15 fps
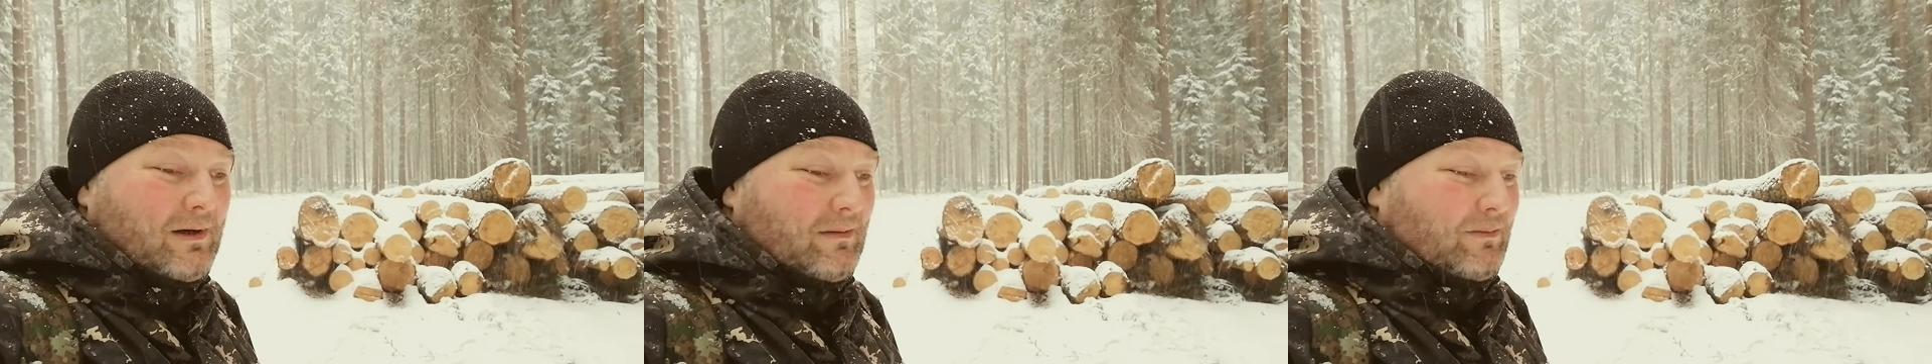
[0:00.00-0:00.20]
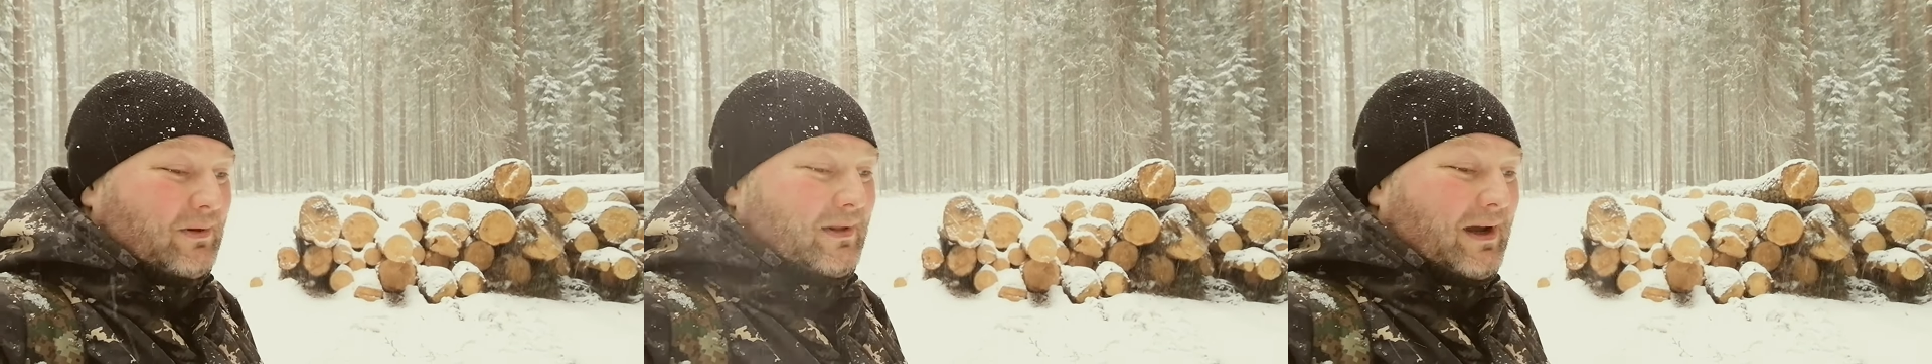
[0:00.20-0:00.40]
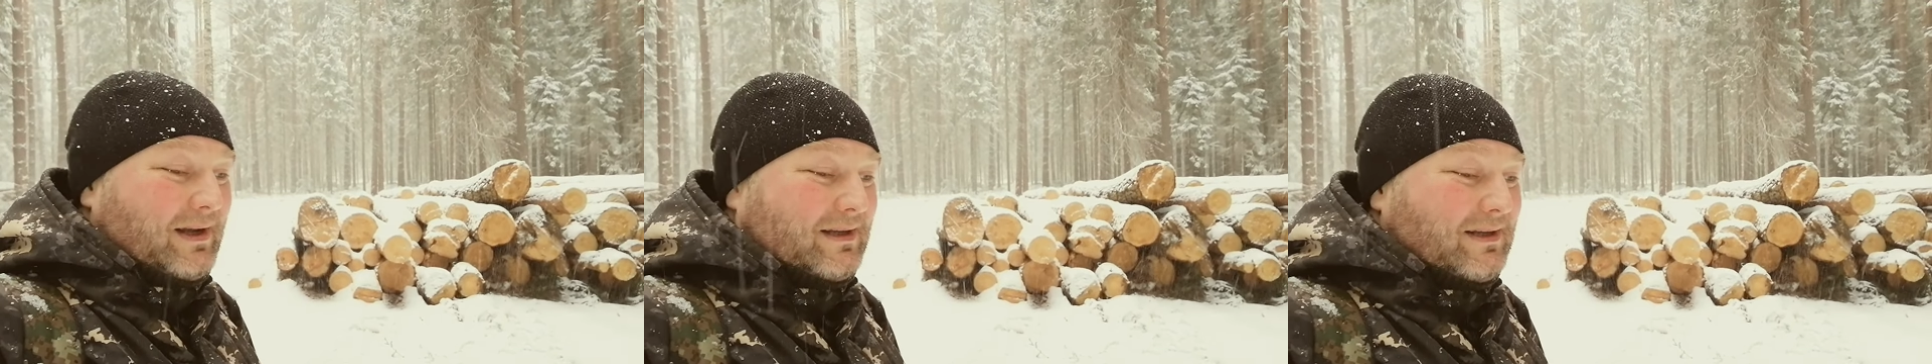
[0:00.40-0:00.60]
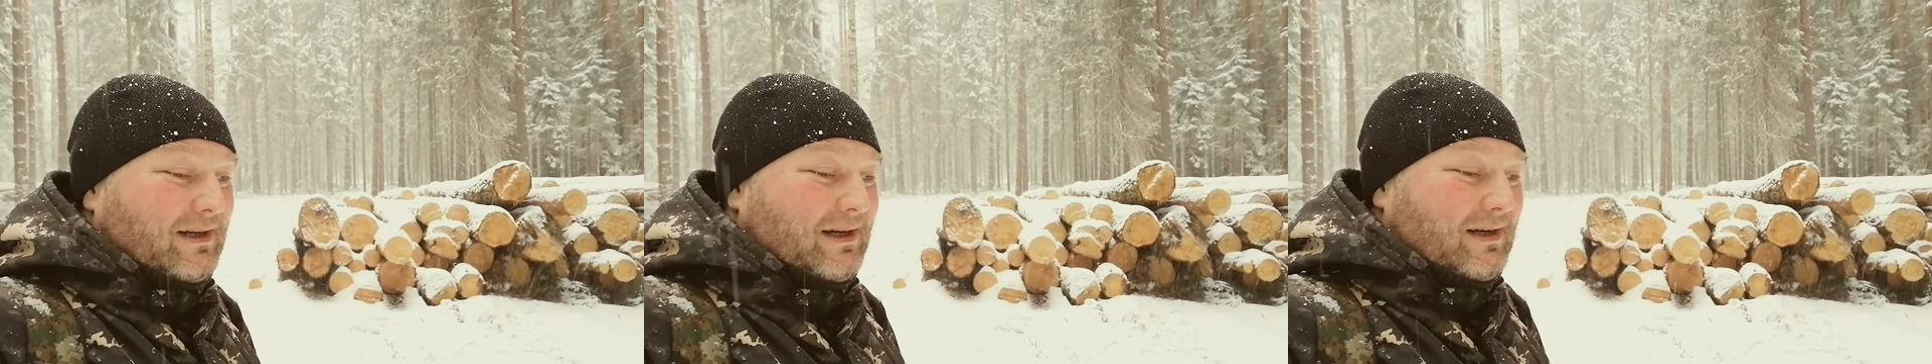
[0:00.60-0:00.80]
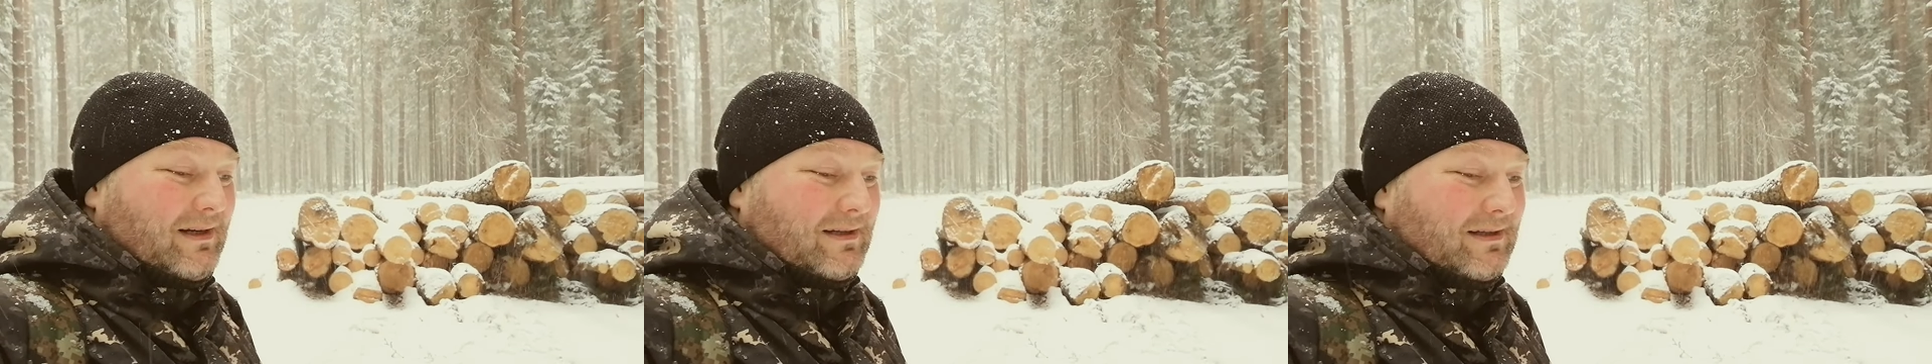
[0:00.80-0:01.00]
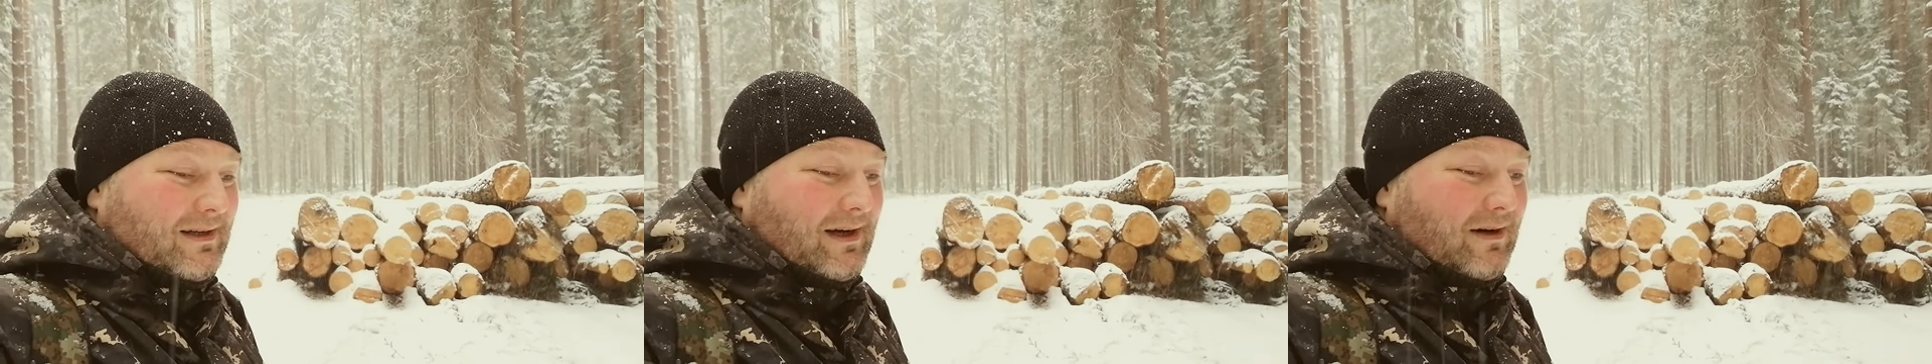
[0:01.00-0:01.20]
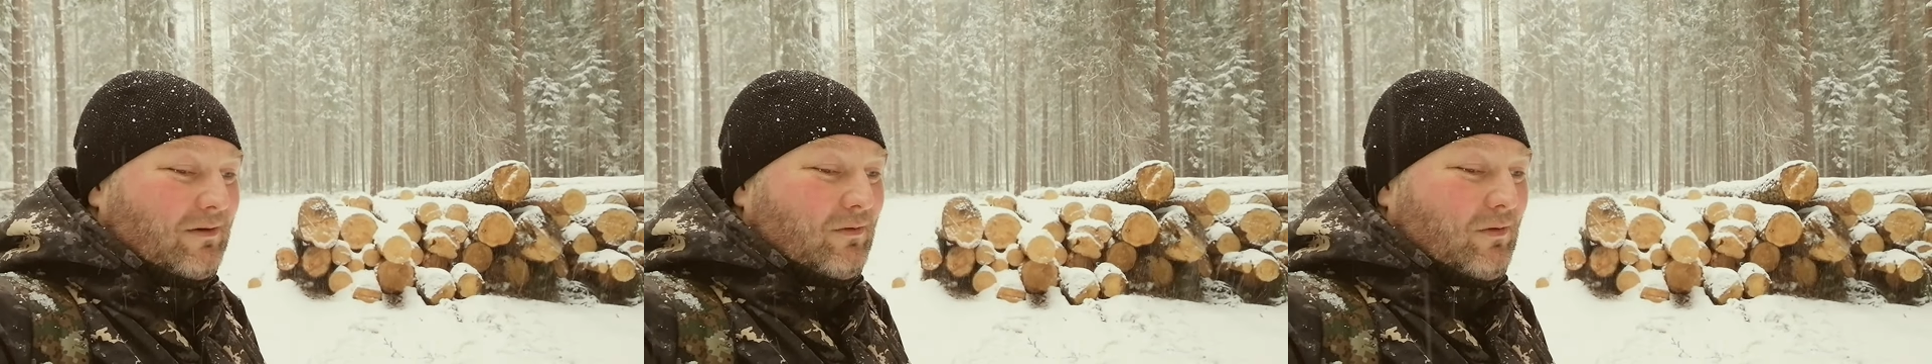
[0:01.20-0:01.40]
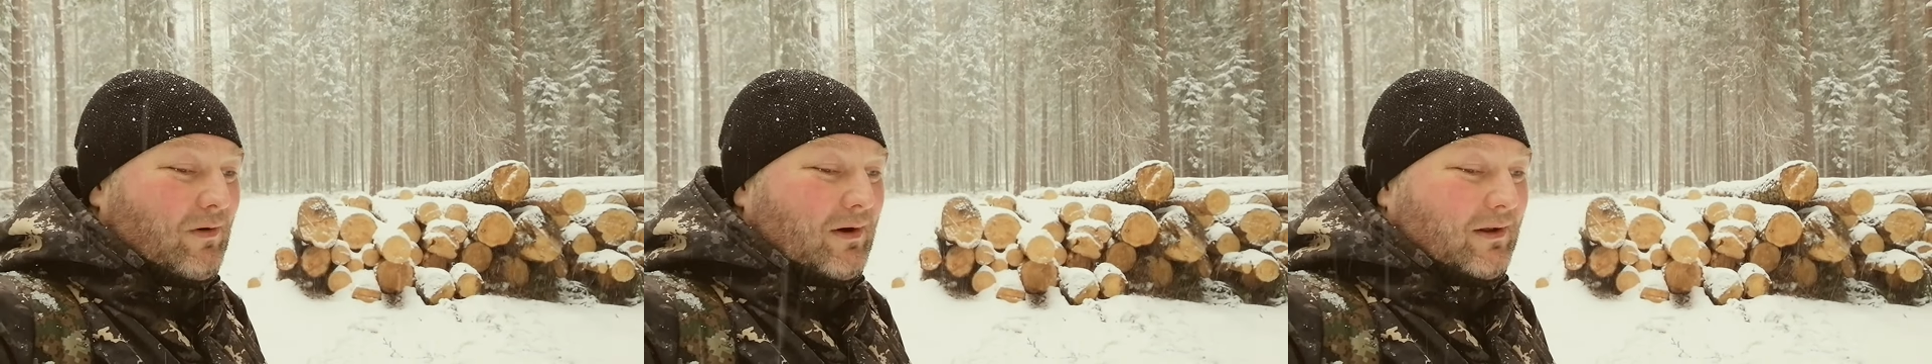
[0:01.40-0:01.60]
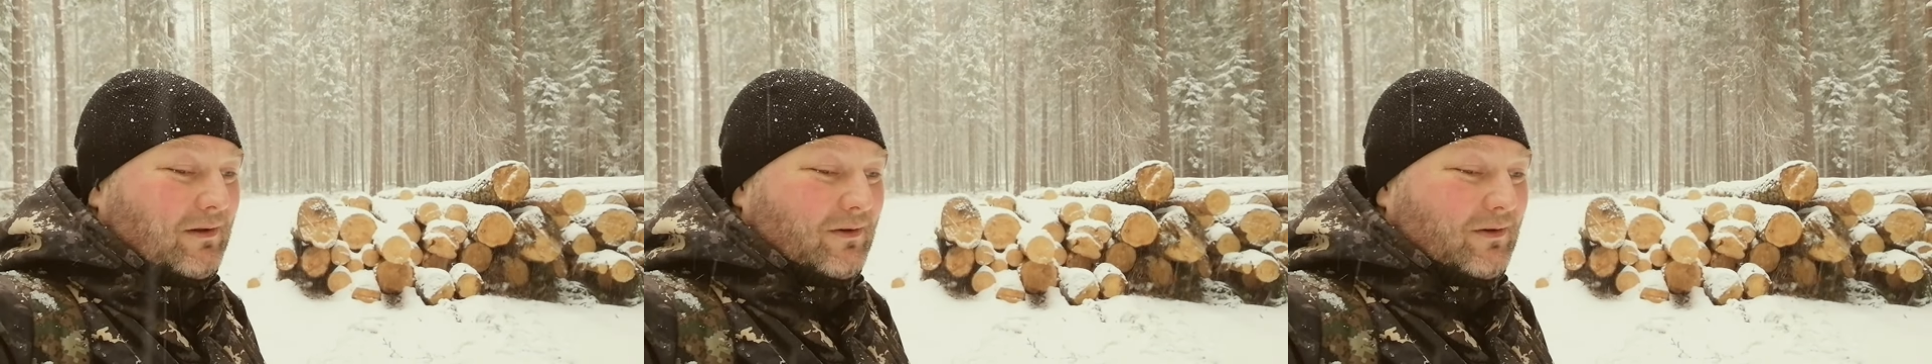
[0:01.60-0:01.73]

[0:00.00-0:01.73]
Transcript: Понадеялись на Google,